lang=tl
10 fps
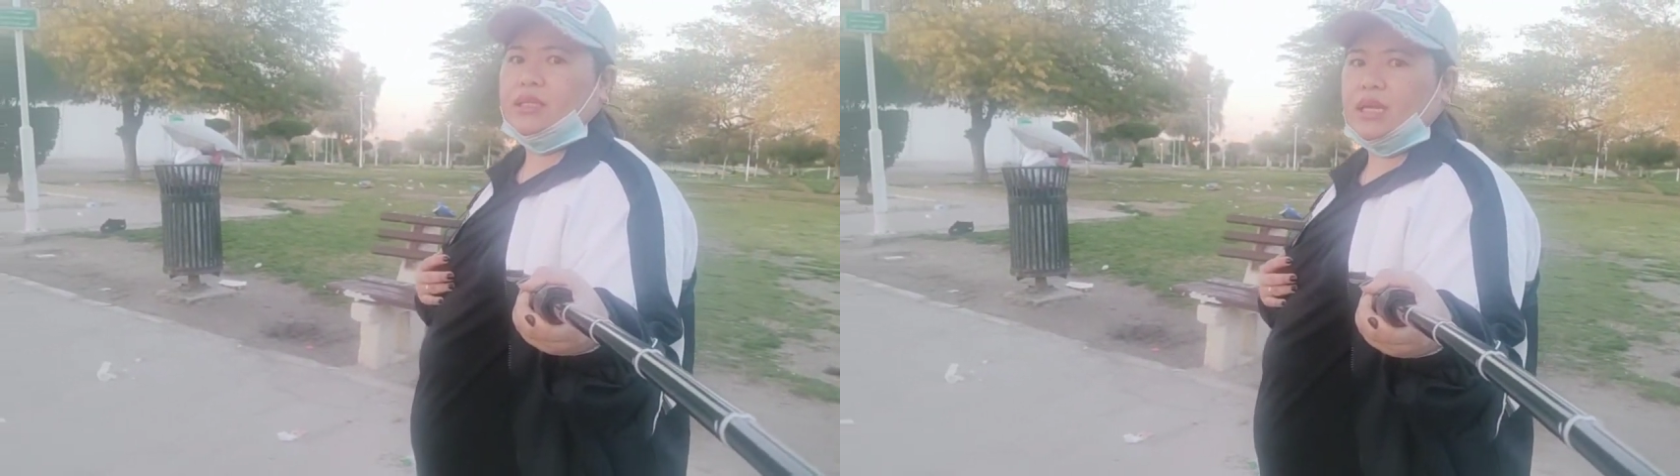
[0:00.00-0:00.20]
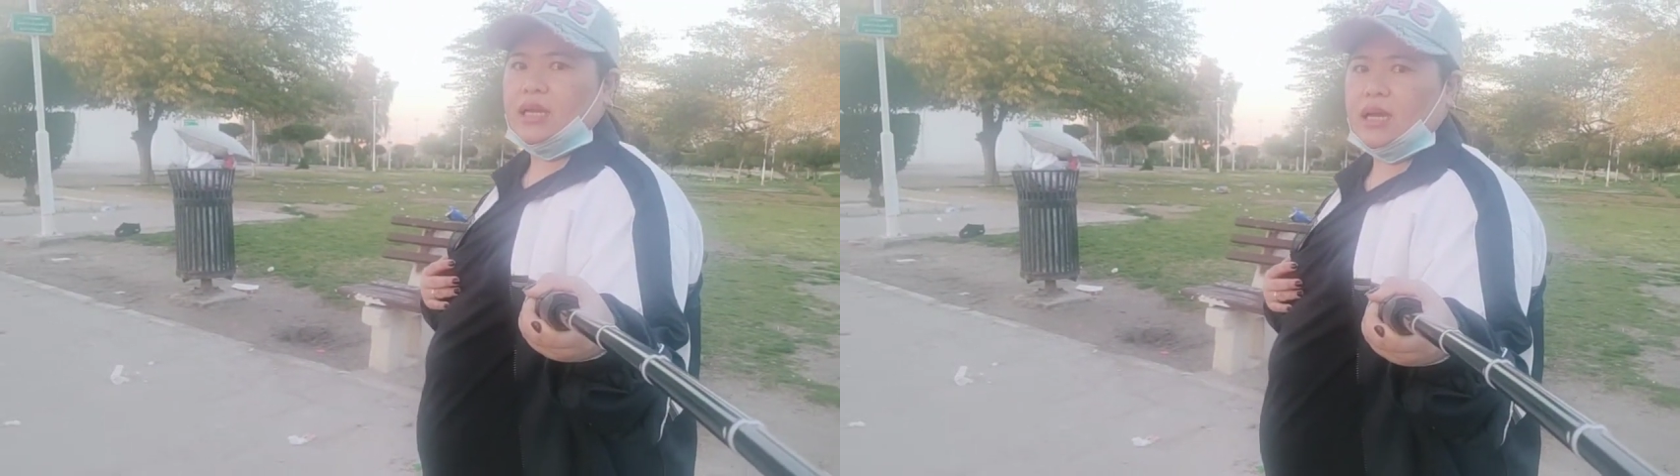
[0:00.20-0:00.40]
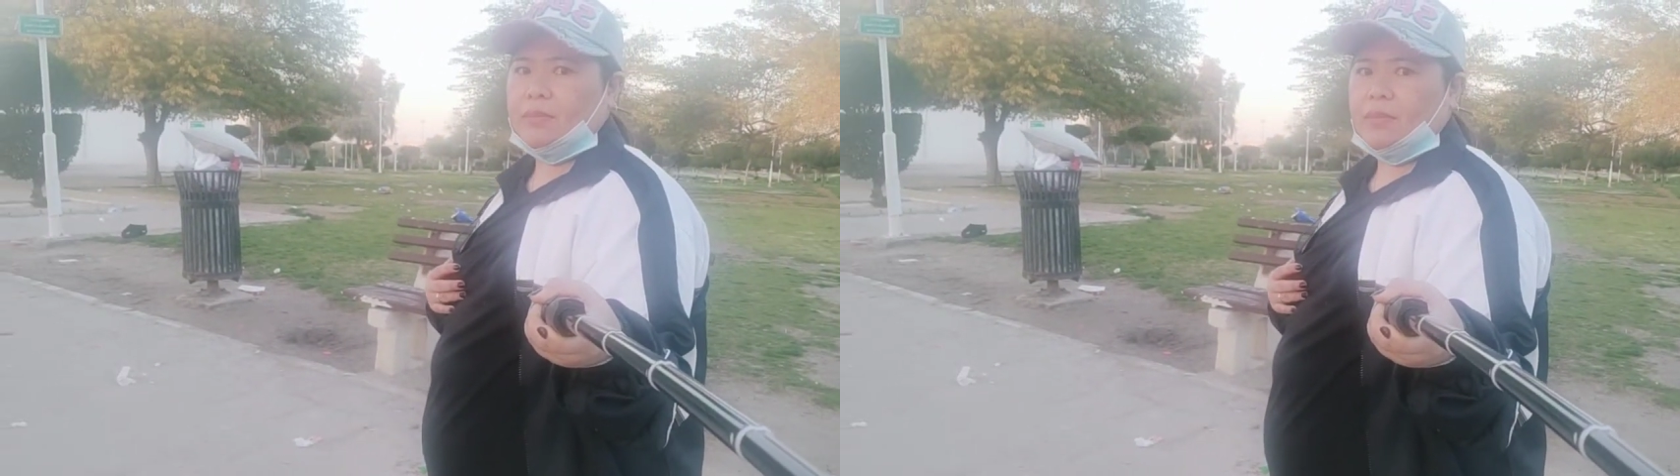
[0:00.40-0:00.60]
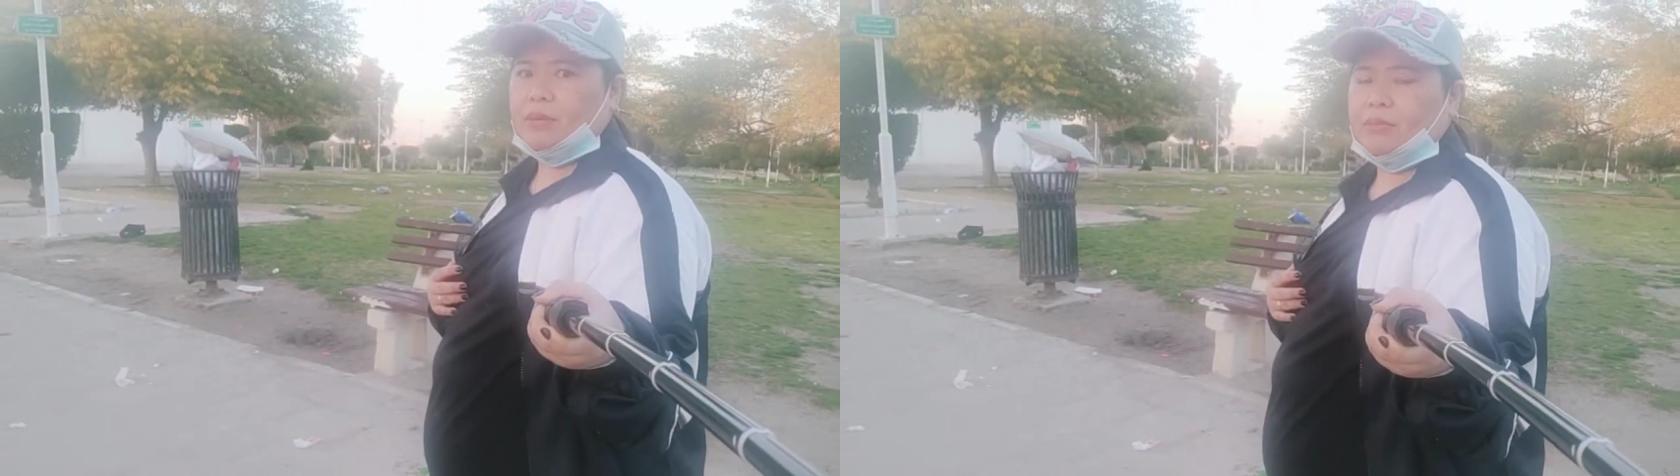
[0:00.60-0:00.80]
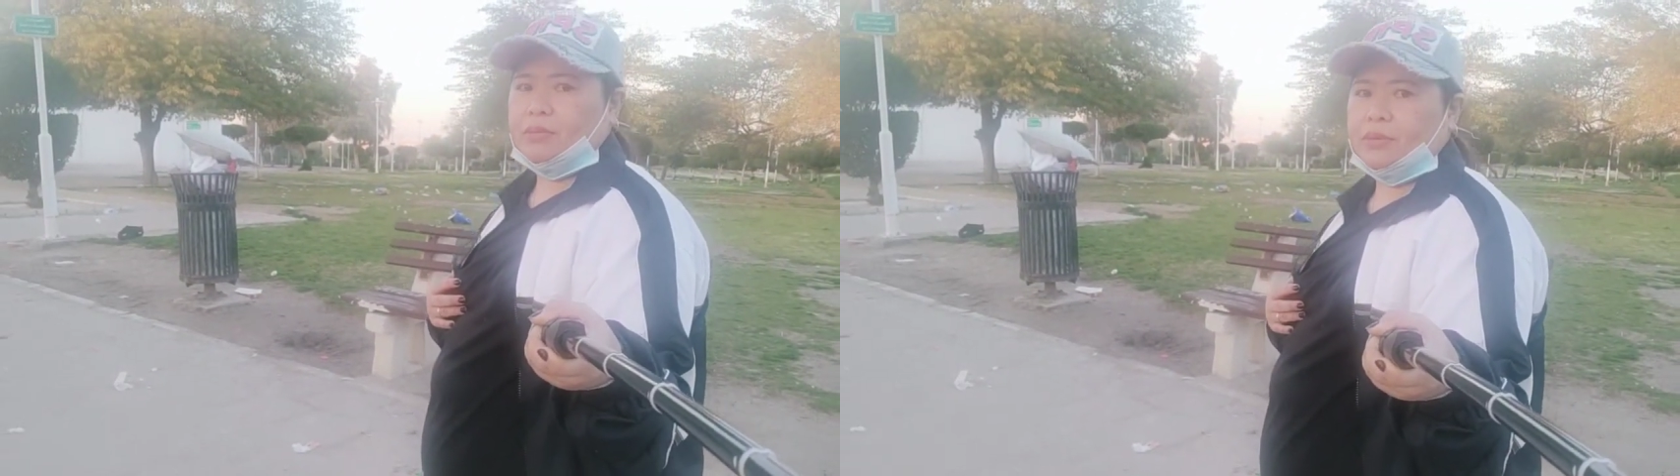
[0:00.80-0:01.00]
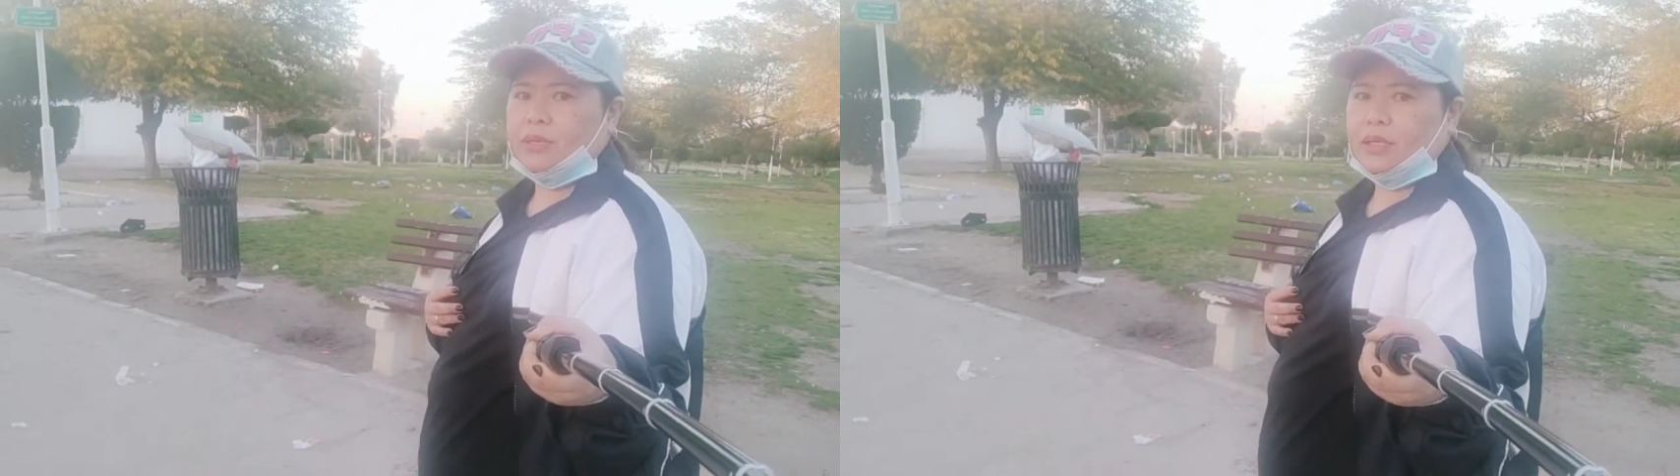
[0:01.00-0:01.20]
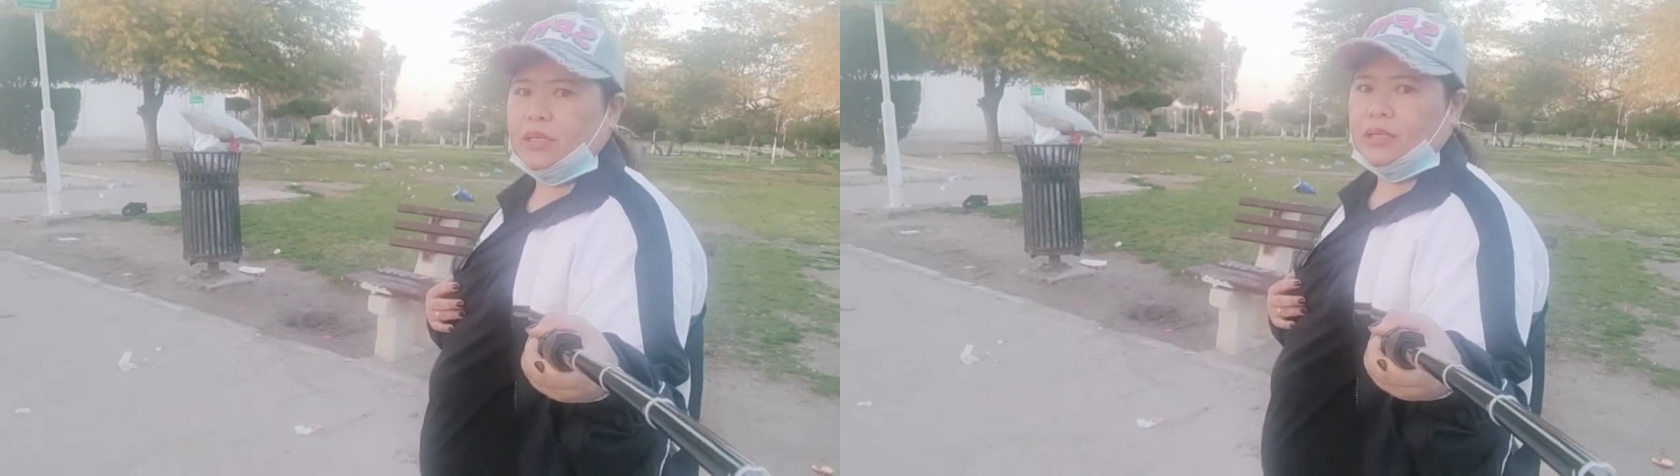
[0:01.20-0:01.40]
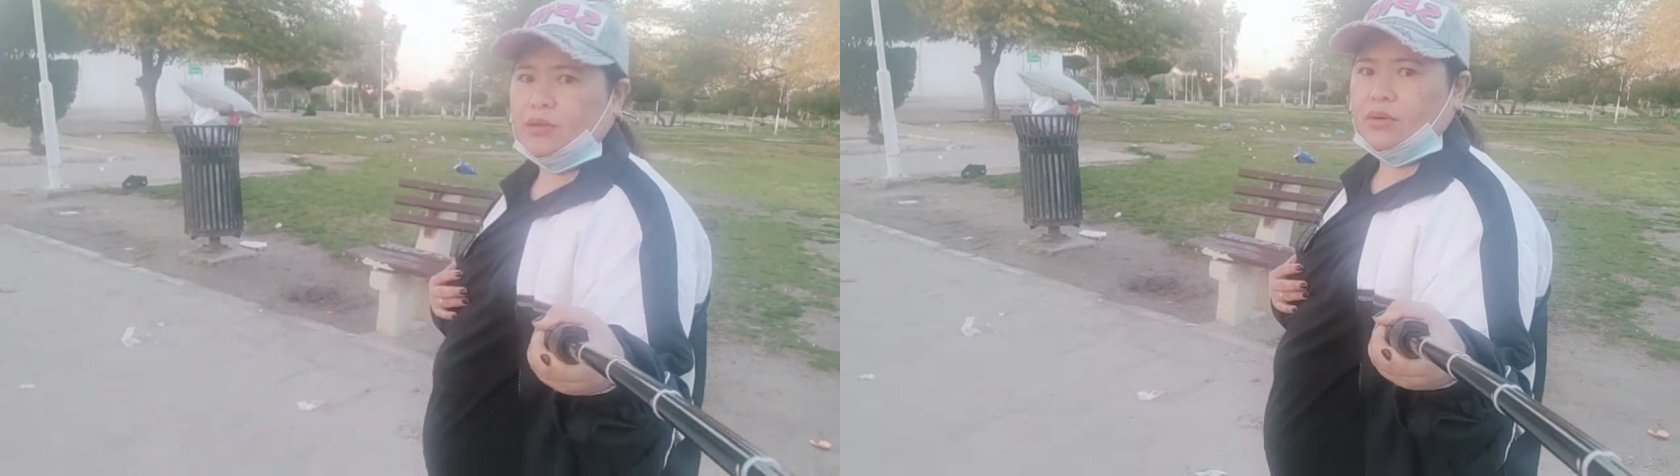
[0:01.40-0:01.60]
talaga pagpupunta
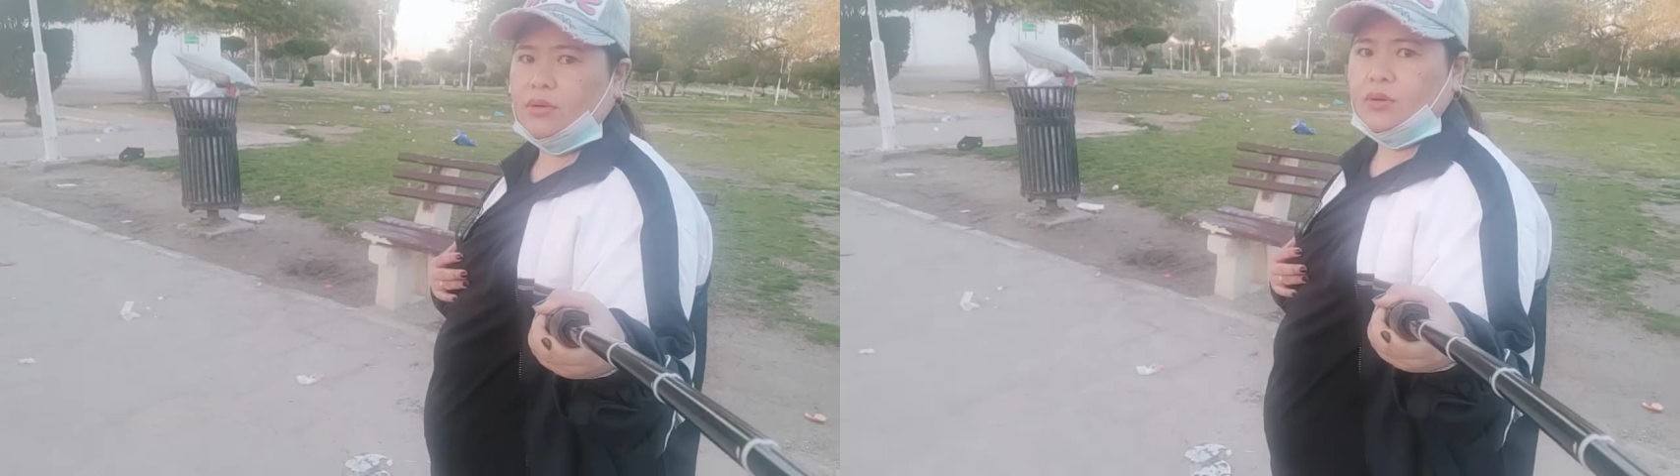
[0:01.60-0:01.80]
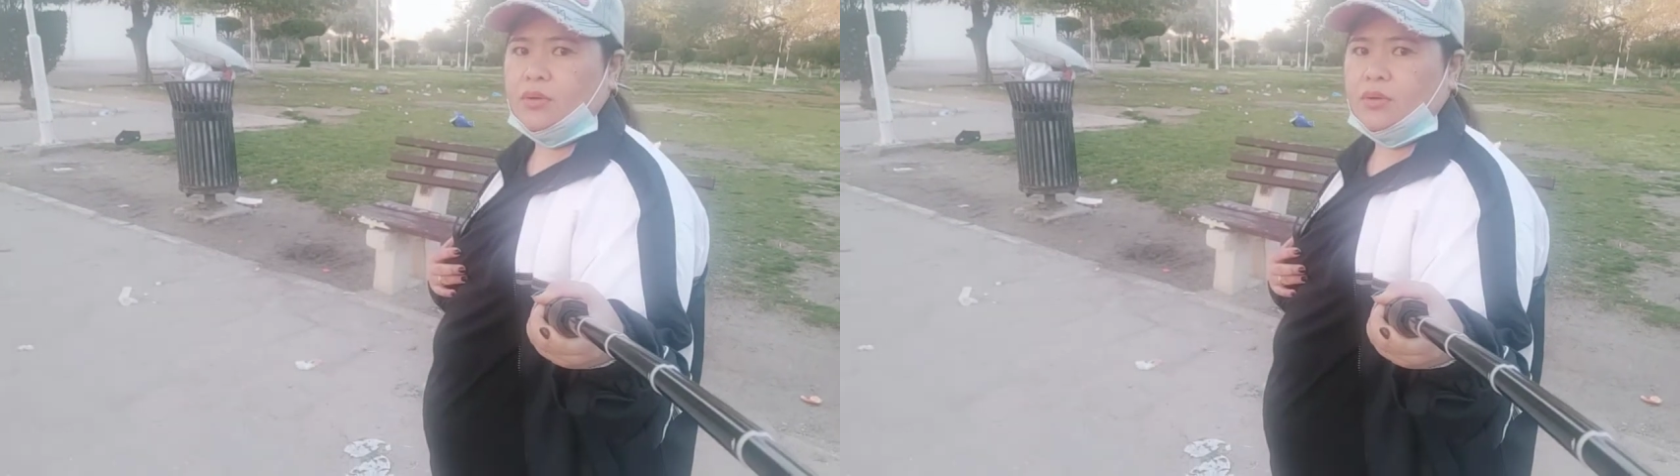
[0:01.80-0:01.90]
dito